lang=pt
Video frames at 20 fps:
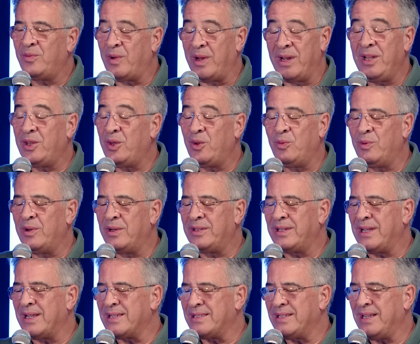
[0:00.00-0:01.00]
41 anos
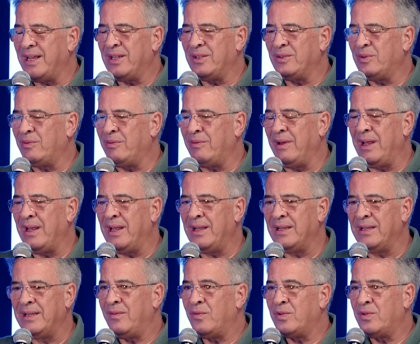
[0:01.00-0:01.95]
casado com ela.